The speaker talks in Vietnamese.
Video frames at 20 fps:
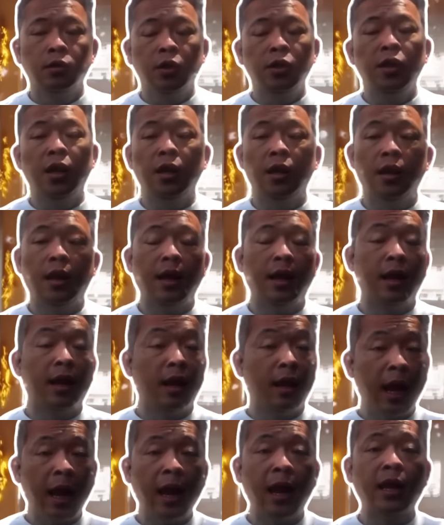thứ nhất là
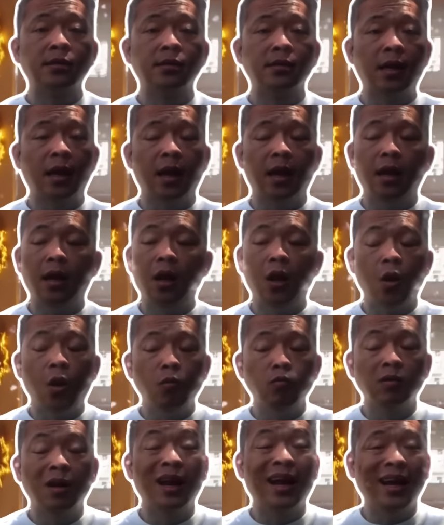nga sẽ
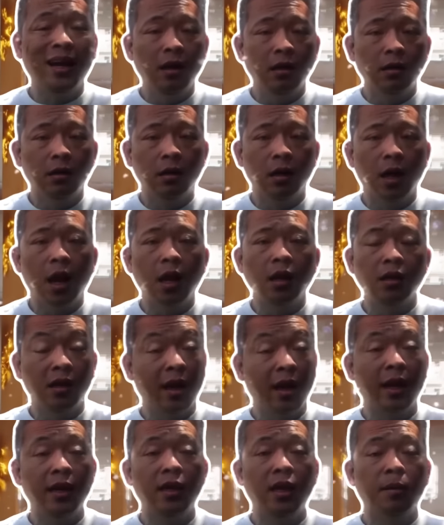không lấy được hết
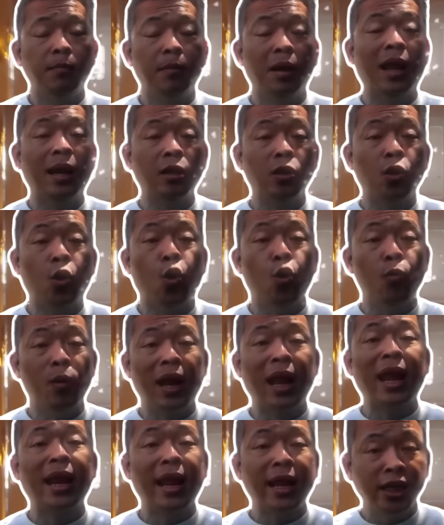những cái gì mà lãnh thổ
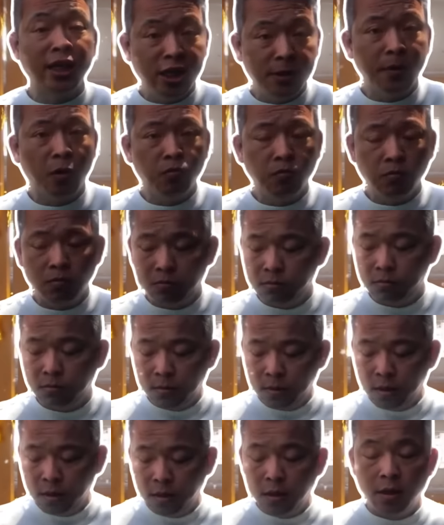mà nga đang chiếm đóng
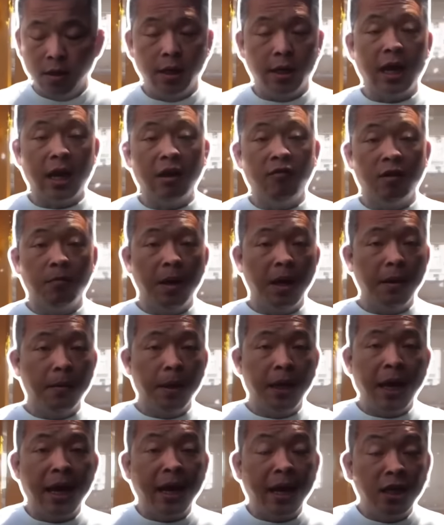thì các quý vị biết
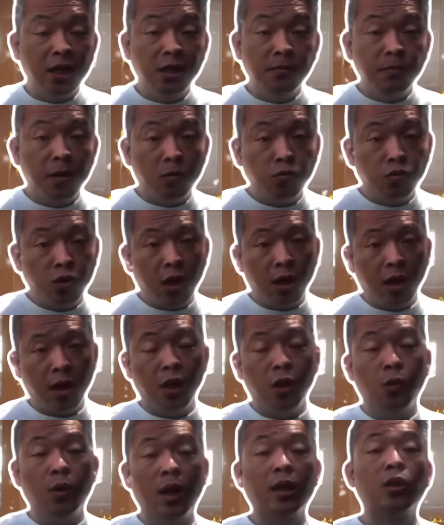là nga đang chiếm đóng rất
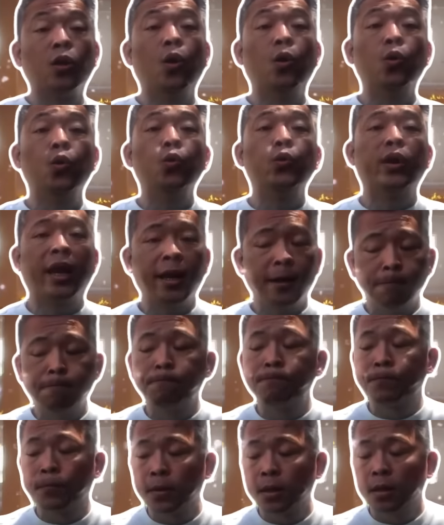là nhiều lãnh thổ của ukraine
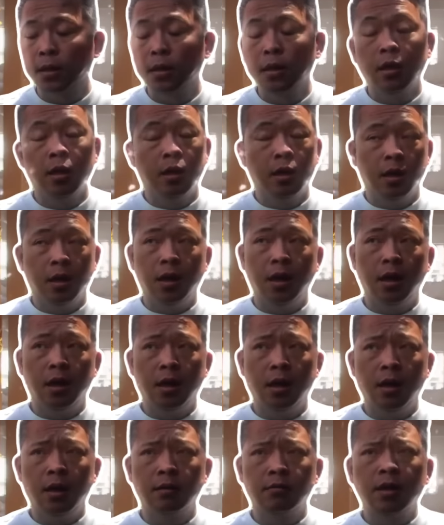à,
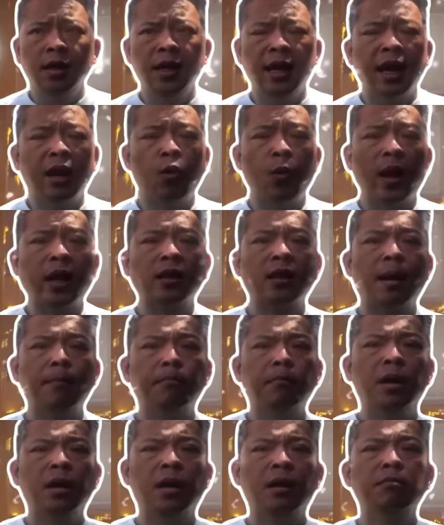tính ra khoảng
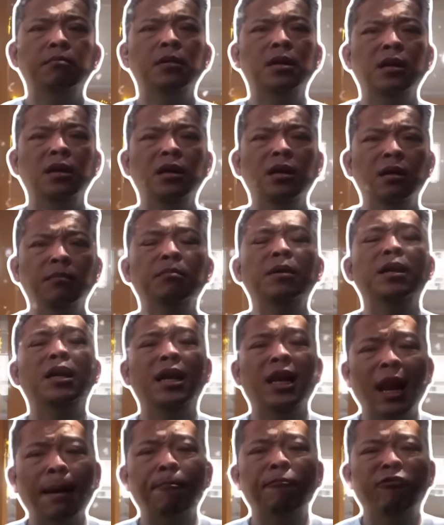tầm 10 ờ,
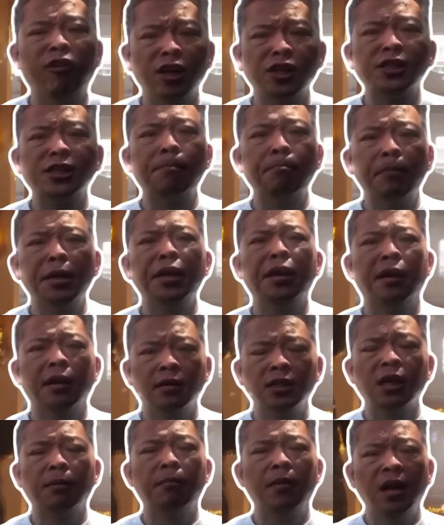15 phần trăm bây giờ
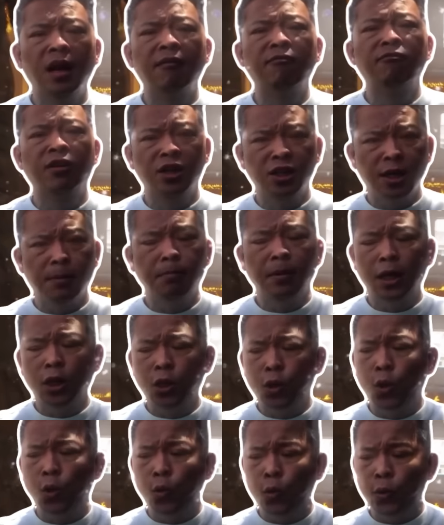chắc 15 phần trăm
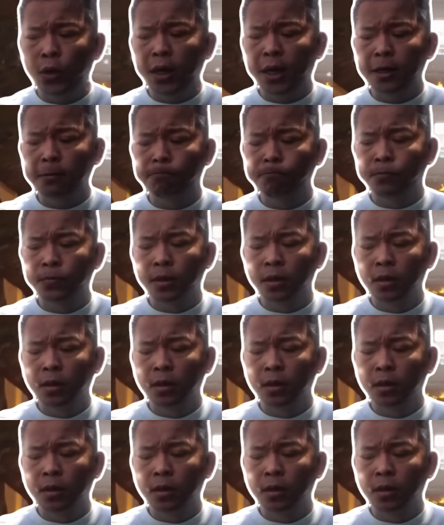lãnh thổ của ukraine.